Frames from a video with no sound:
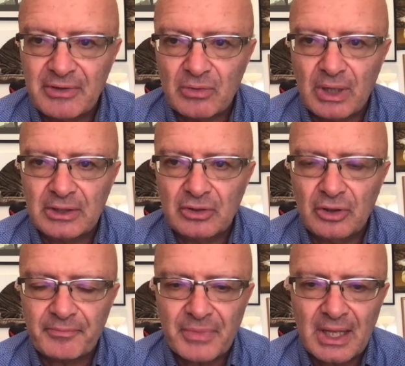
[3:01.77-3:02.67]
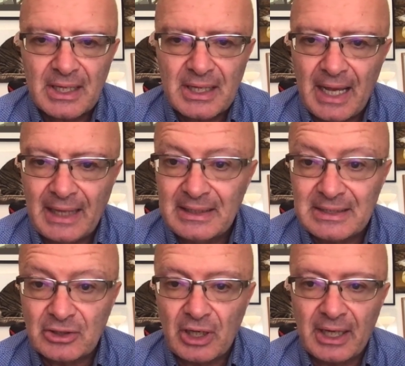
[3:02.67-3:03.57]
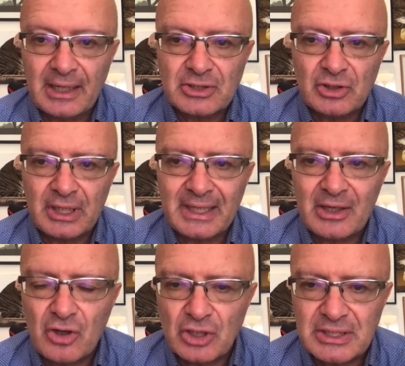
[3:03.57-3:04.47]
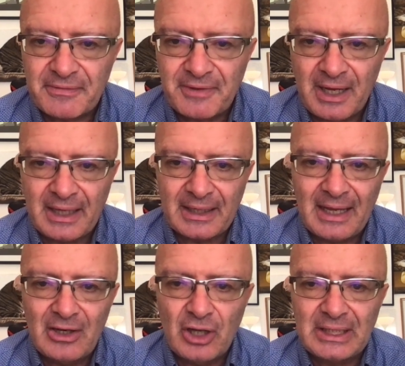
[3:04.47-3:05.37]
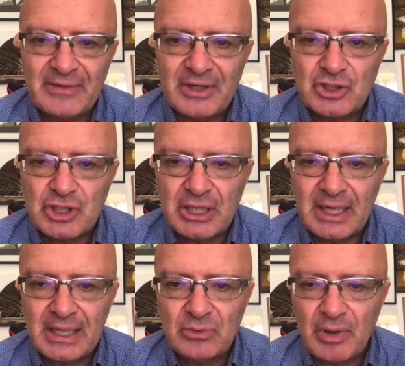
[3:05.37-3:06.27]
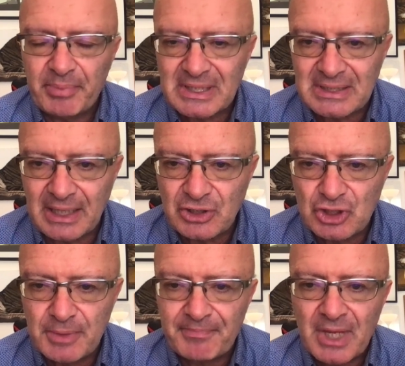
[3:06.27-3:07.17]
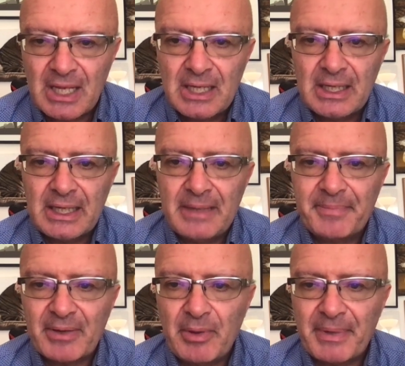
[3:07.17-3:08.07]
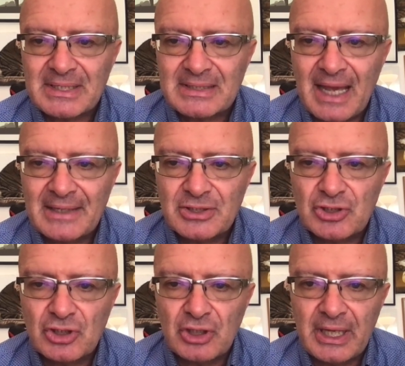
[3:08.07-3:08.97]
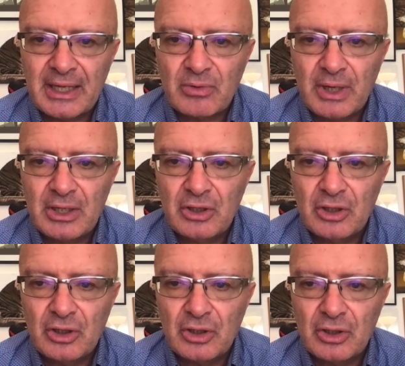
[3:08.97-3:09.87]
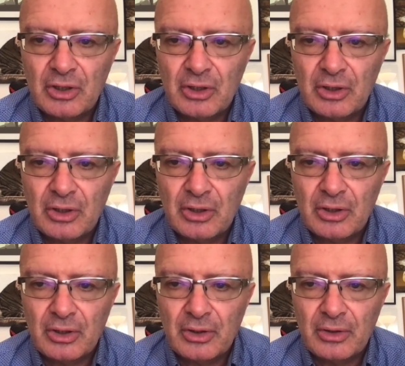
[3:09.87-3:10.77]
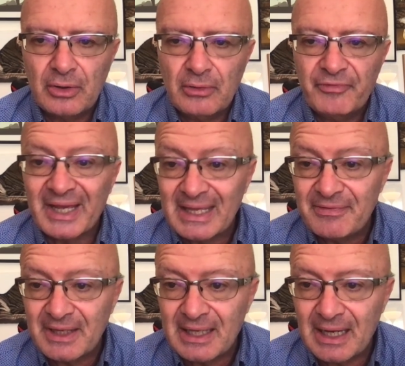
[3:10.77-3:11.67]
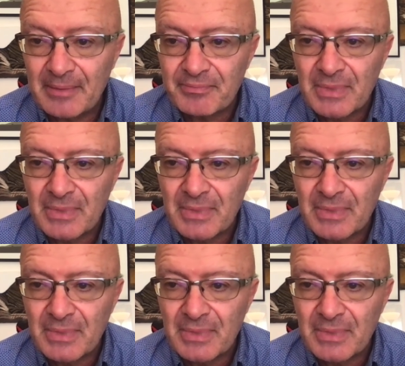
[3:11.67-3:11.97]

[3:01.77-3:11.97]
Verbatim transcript: quando hai iniziato la relazione. Che cosa fare? Allora, devi agire in due passaggi. Il primo passaggio è quello eh, verifica